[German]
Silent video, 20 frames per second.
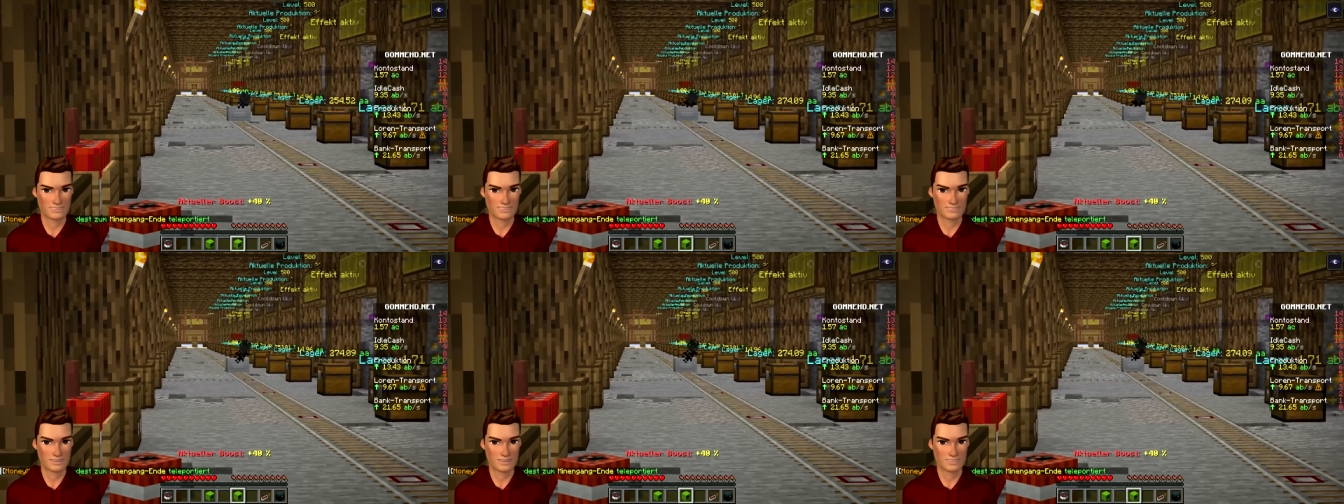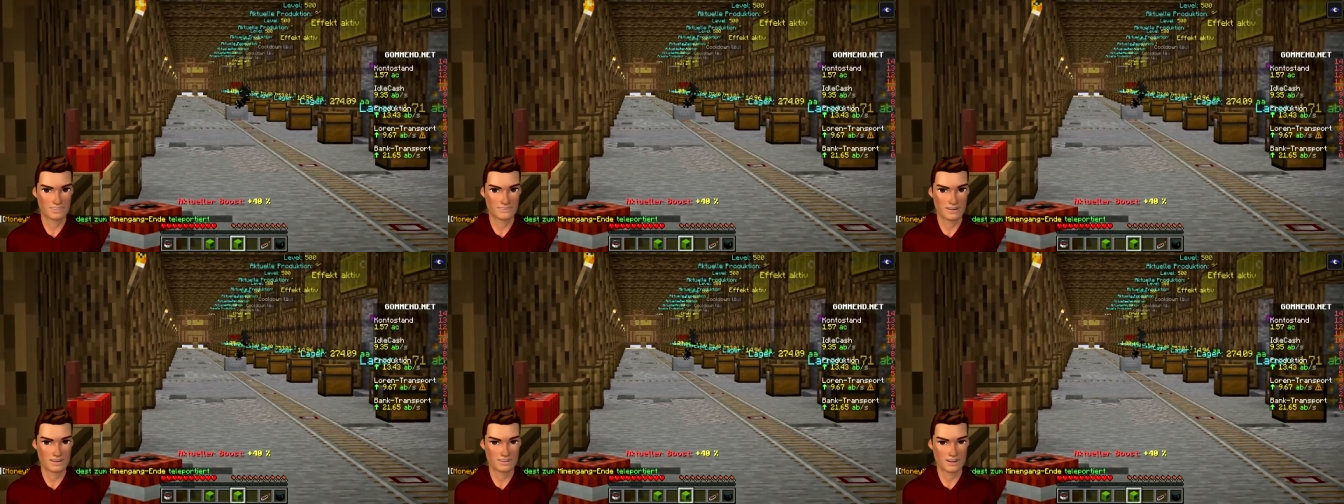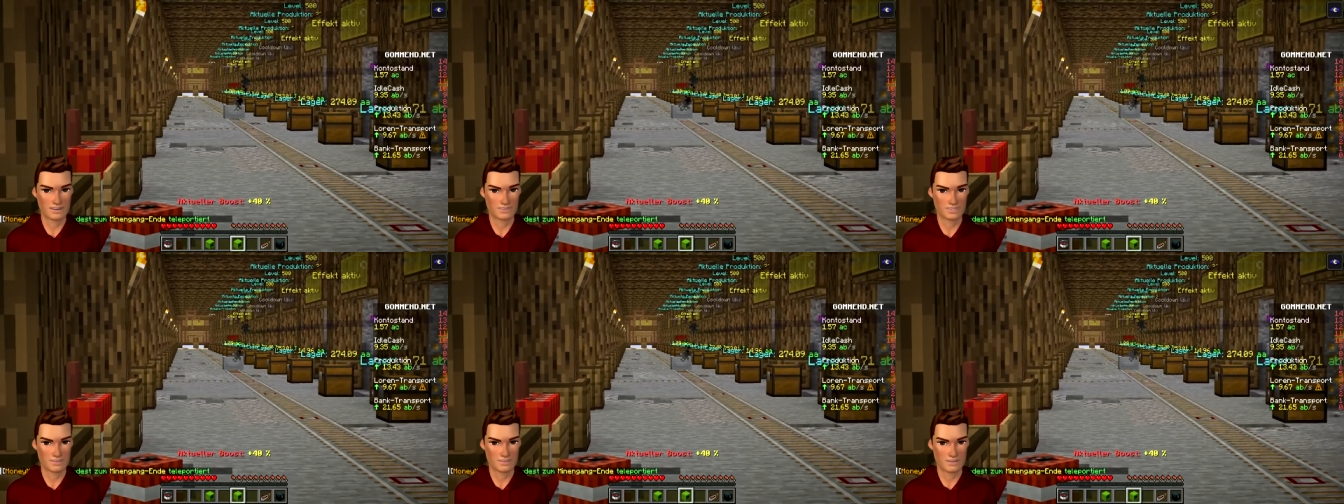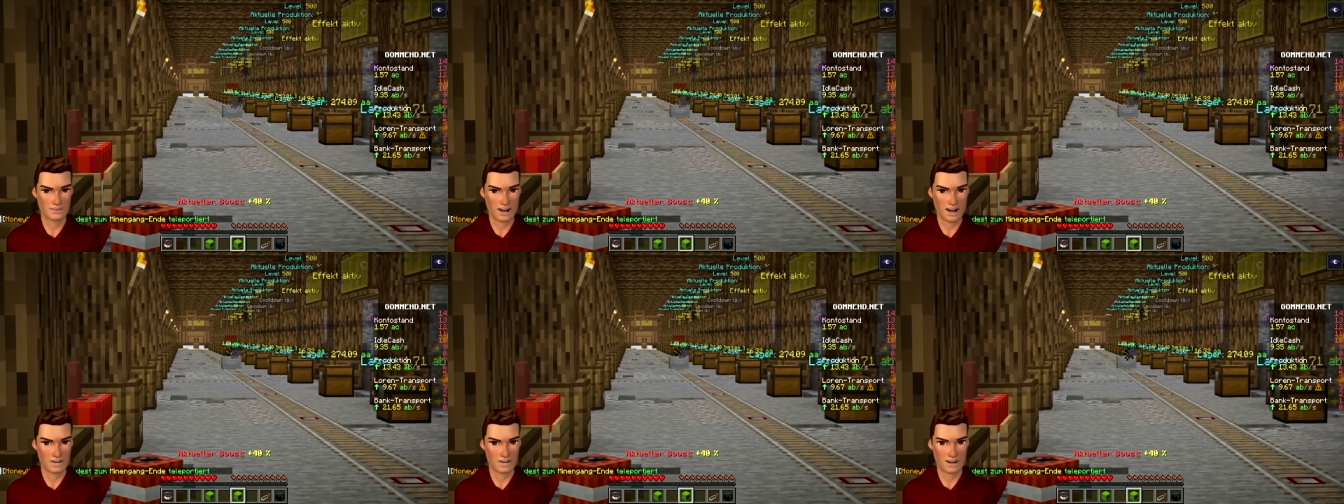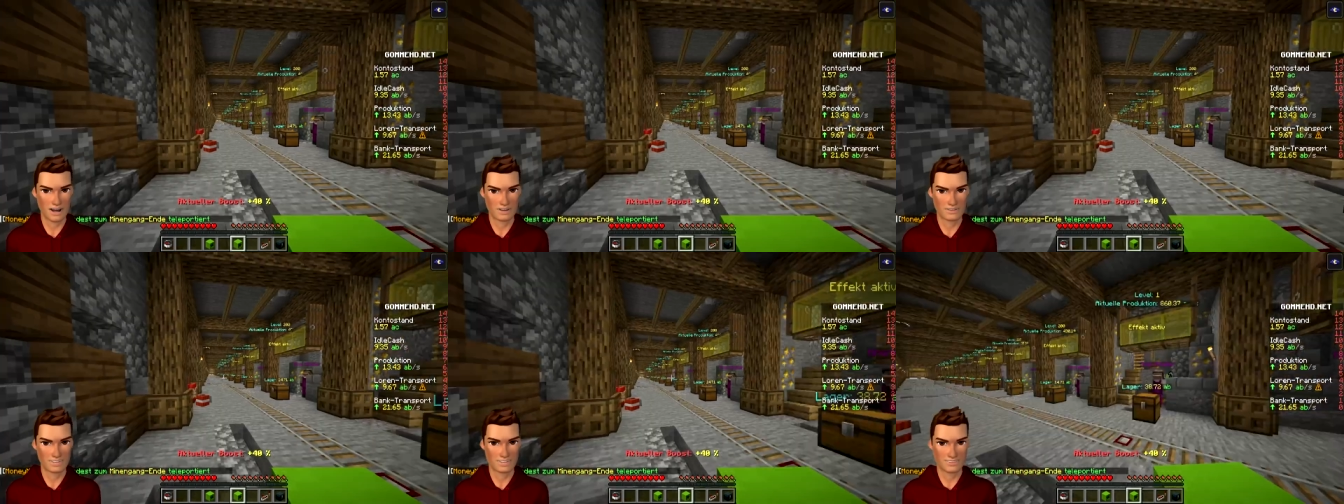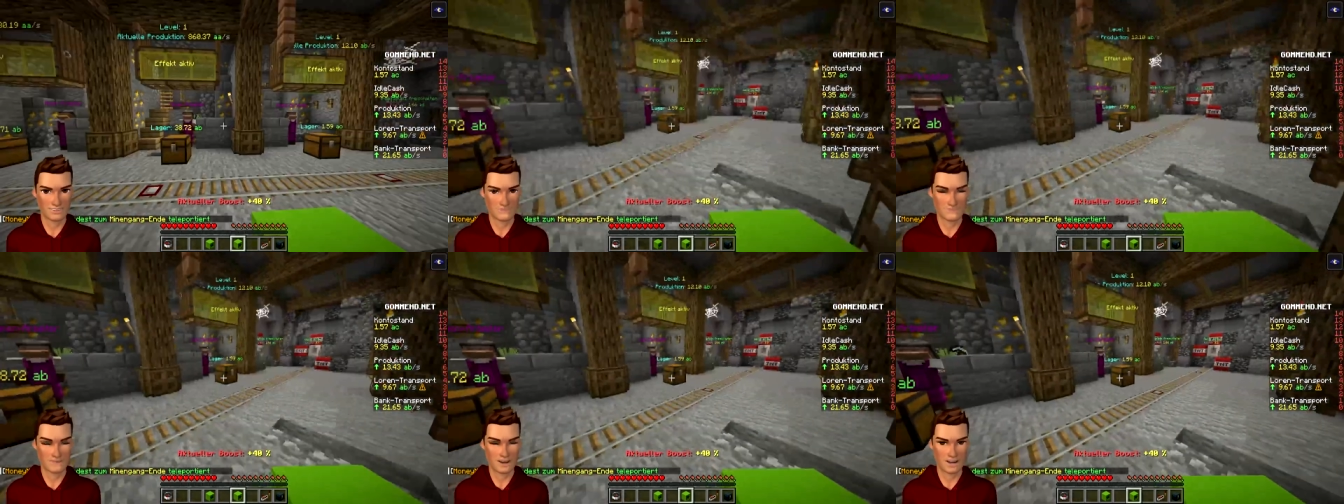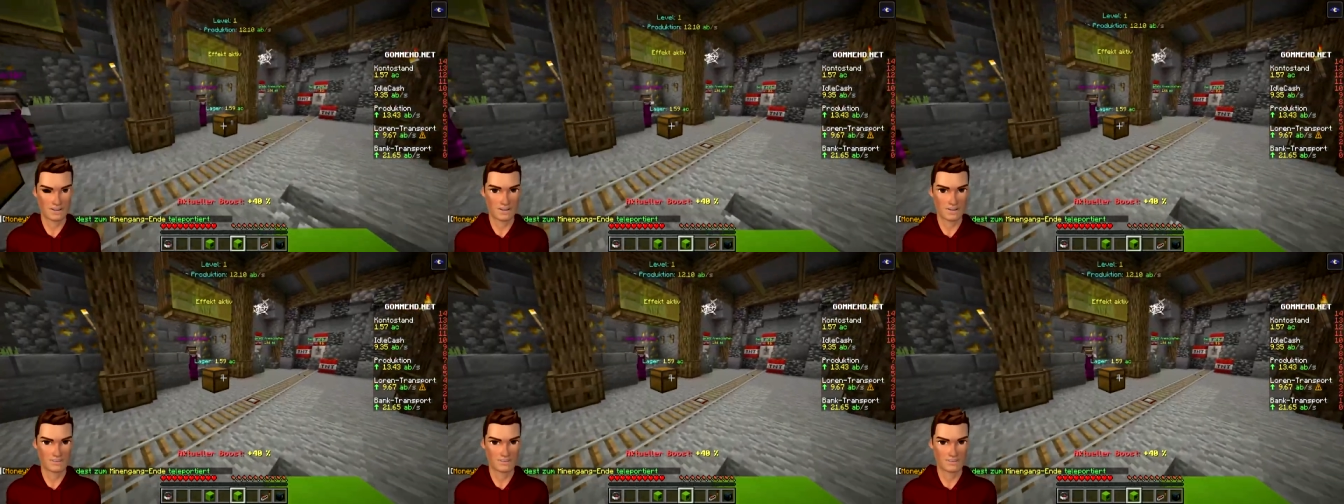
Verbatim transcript: das Minecart kann ein AC packen.